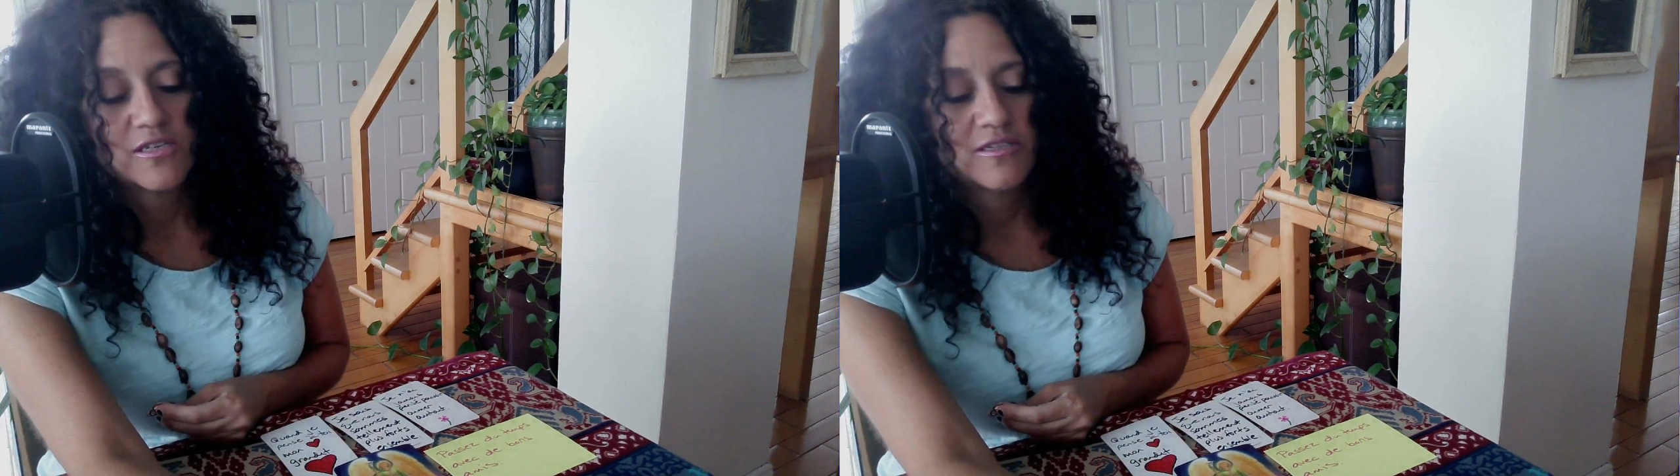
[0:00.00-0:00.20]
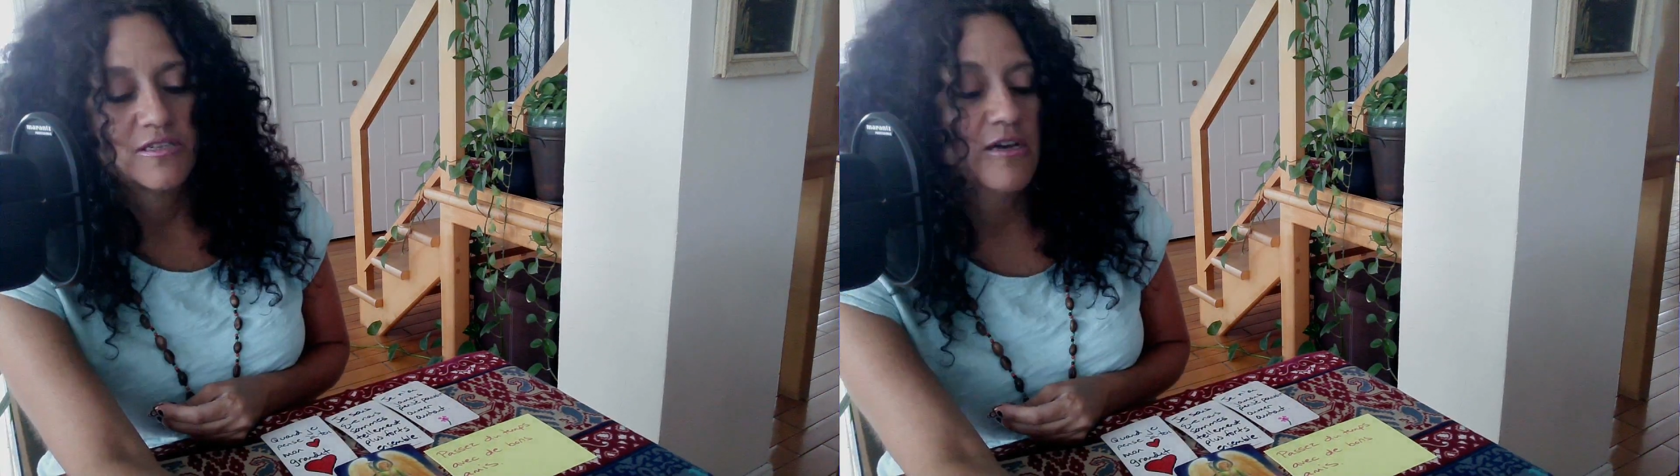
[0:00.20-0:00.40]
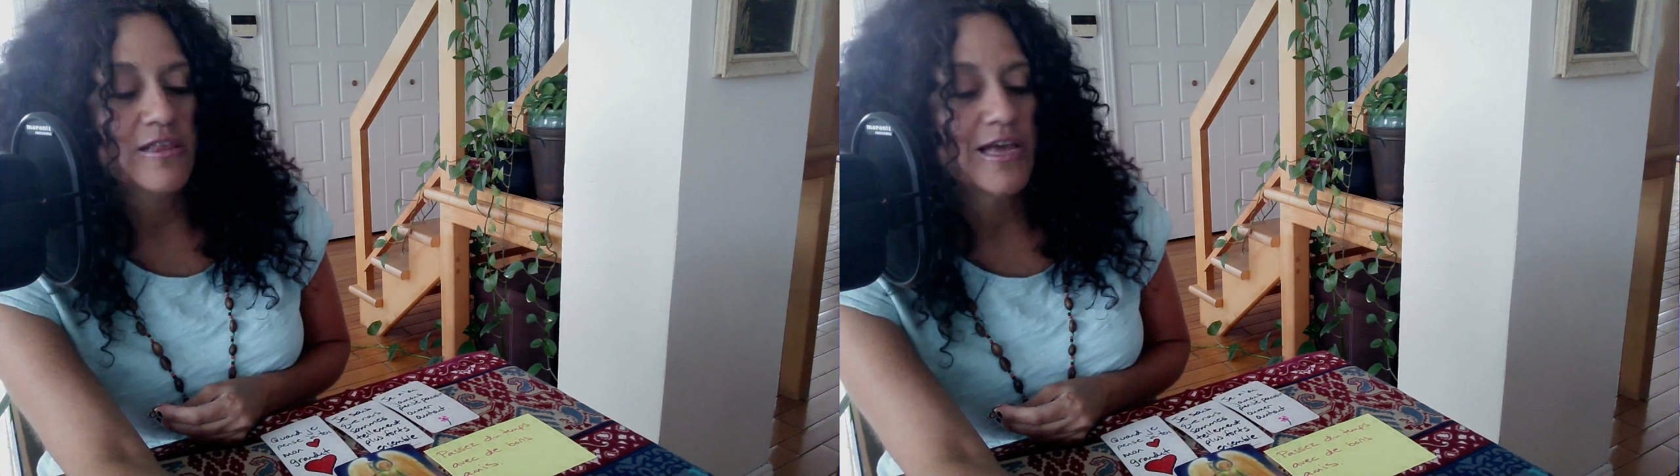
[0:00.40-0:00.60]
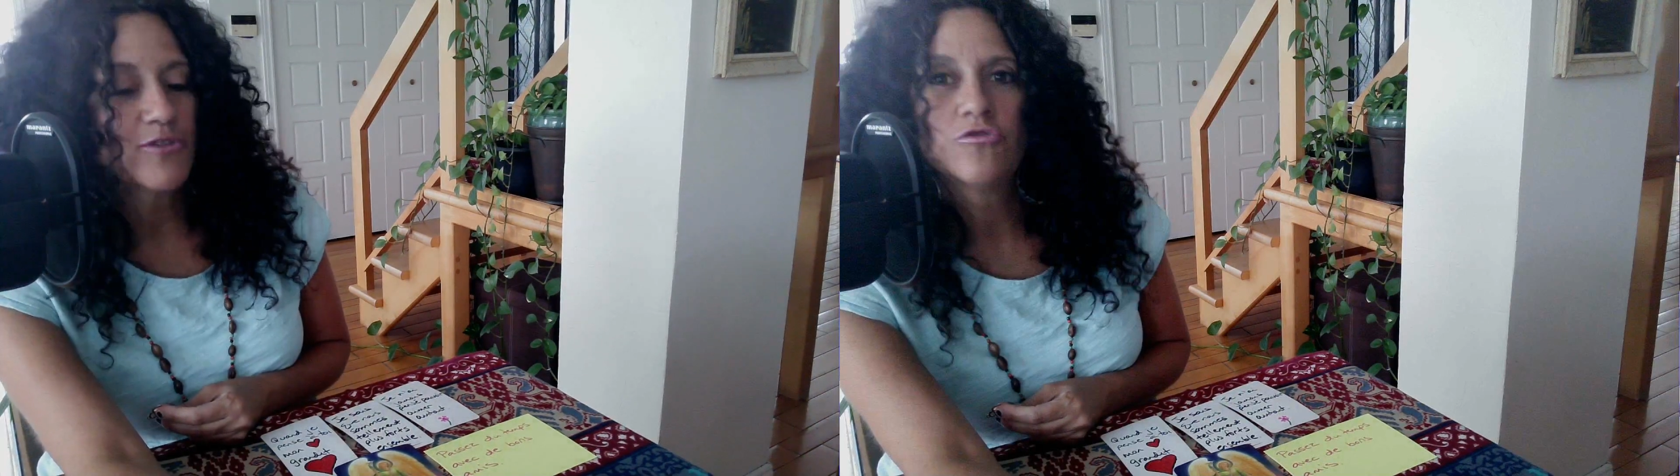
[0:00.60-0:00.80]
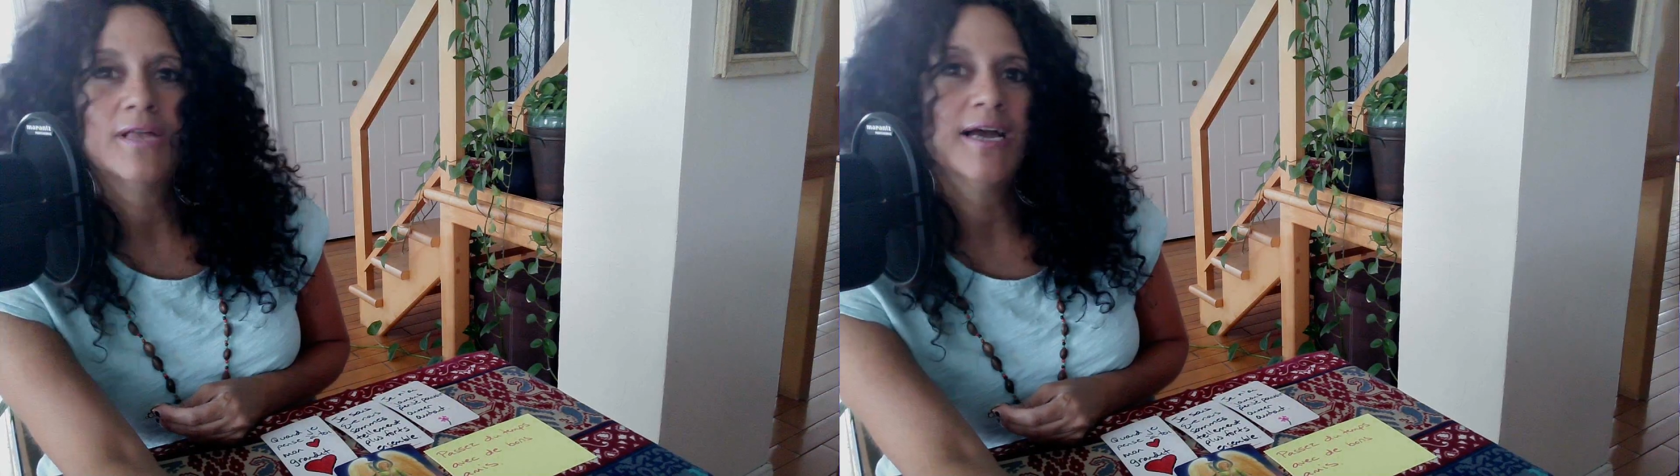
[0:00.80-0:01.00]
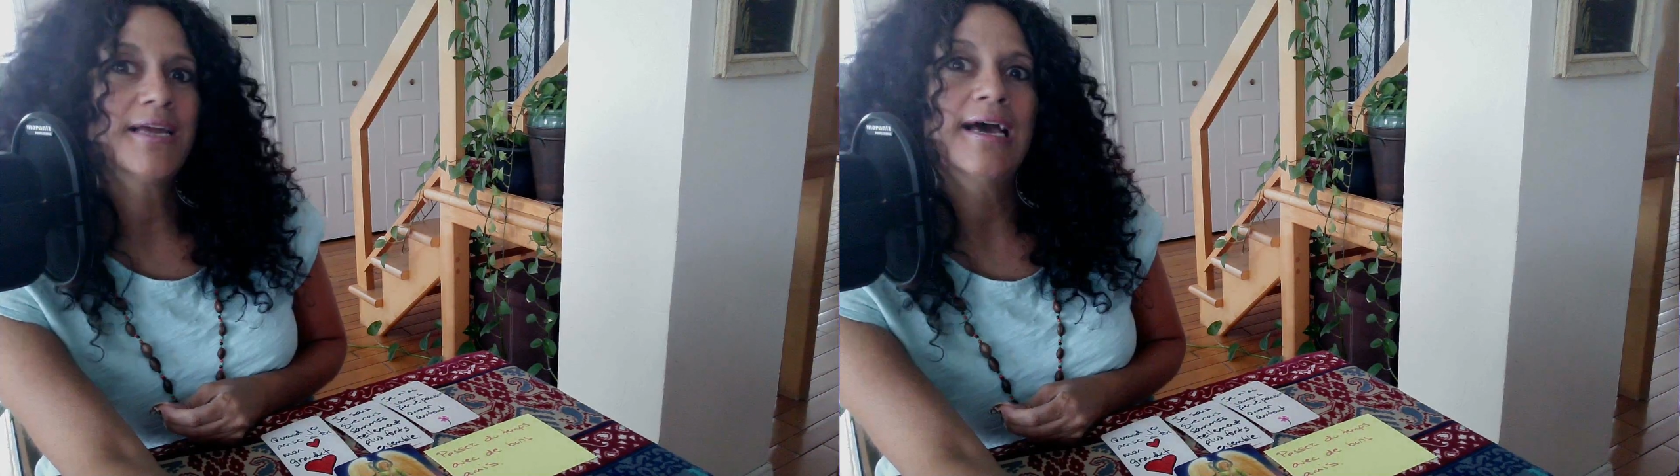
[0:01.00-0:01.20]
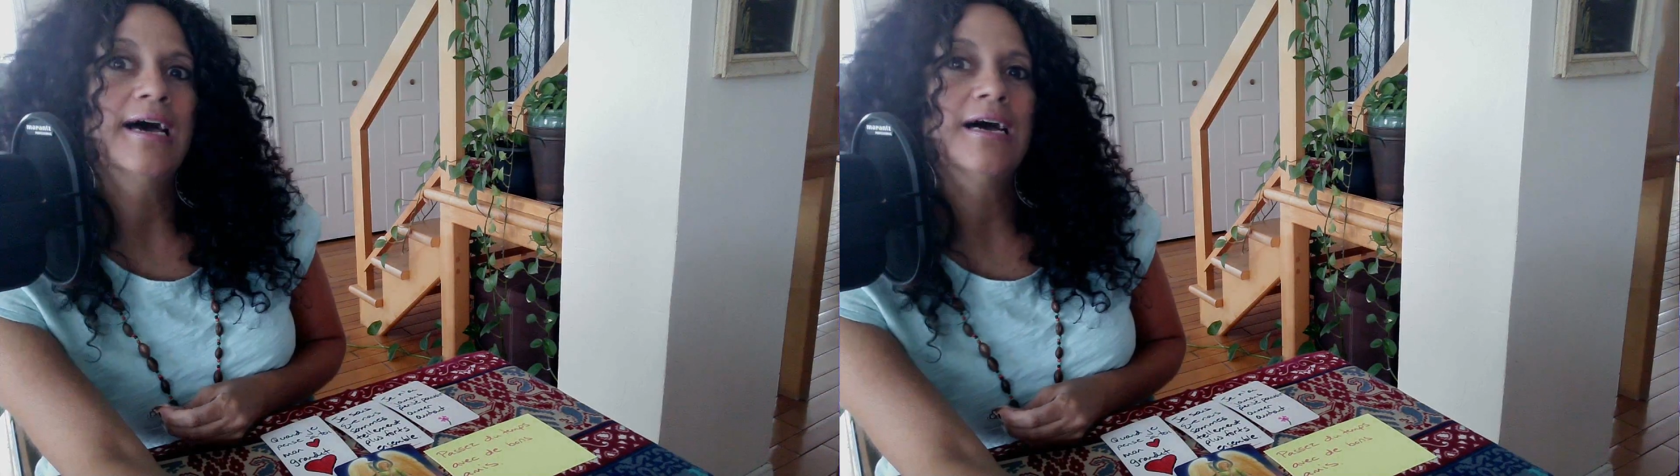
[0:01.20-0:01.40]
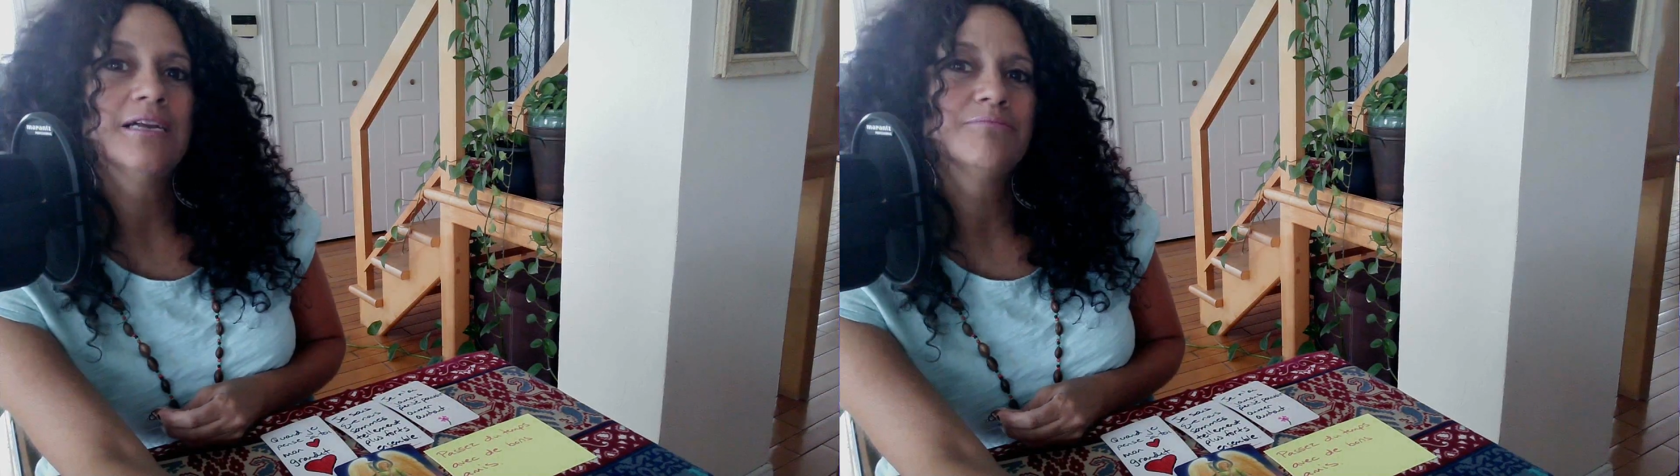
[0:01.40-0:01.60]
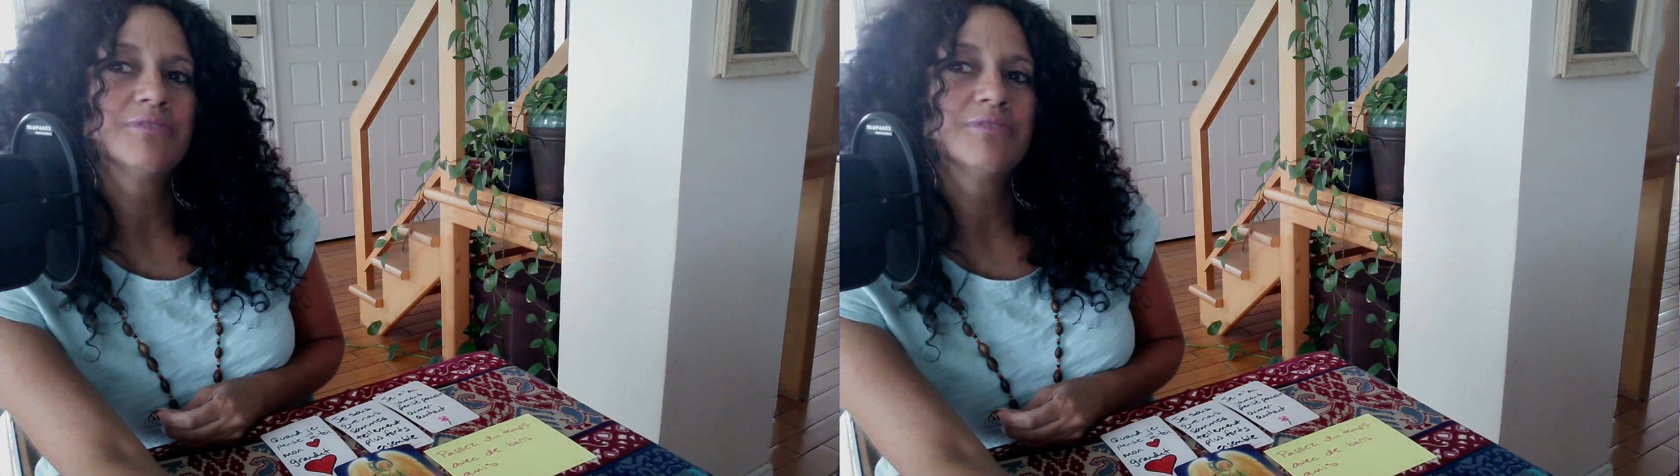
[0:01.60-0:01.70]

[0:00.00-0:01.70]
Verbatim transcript: il y a l'air tout le temps calme.